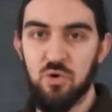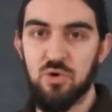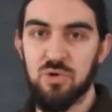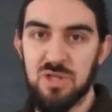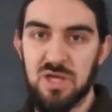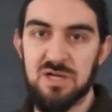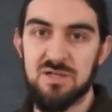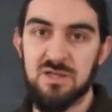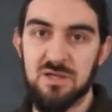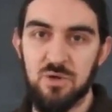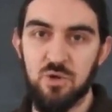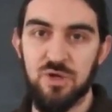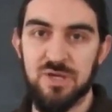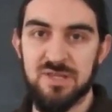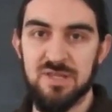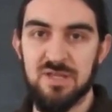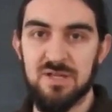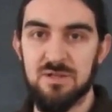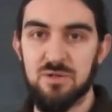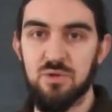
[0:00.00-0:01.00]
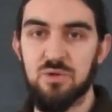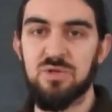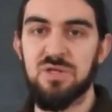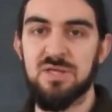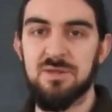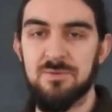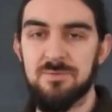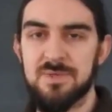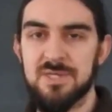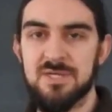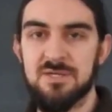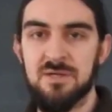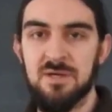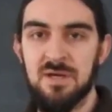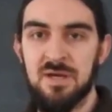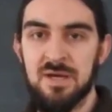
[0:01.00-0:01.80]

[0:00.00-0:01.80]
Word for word: oklarla gösteriliyor denebilir.